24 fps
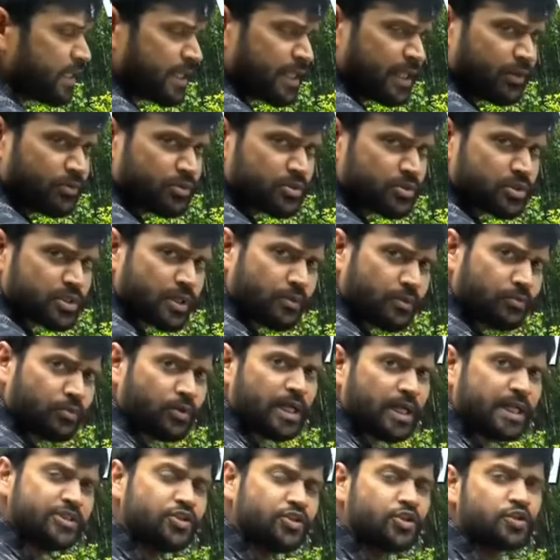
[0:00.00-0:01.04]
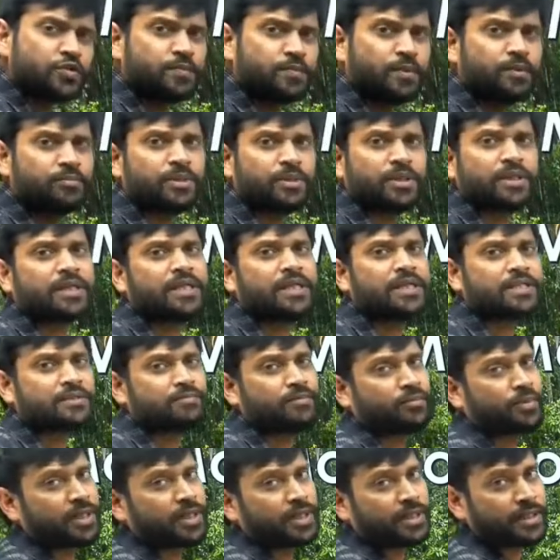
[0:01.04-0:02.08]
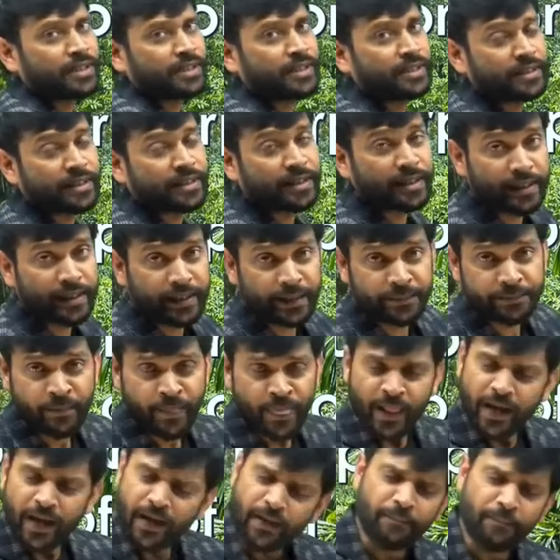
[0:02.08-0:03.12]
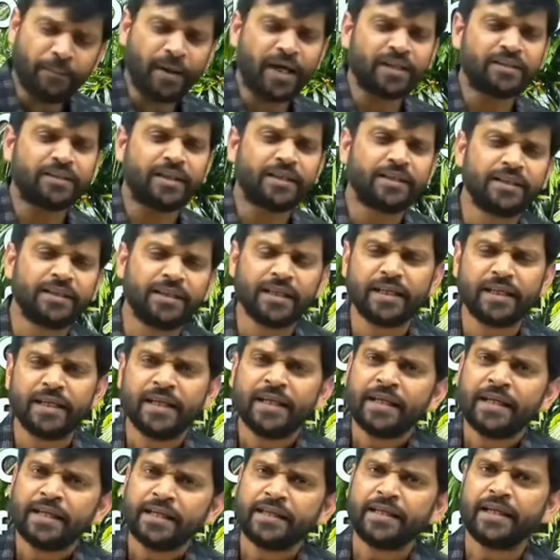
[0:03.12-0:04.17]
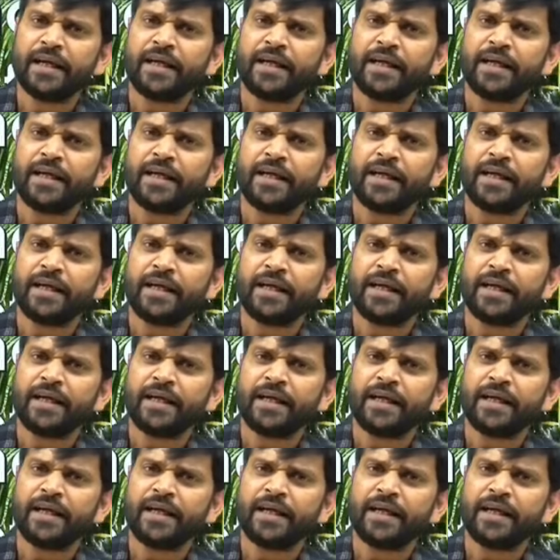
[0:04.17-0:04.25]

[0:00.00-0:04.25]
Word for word: उन सब वो एनजियोस्पम के केस में पढ़ेंगे ठीक है ना अब बात आती है कि यार ये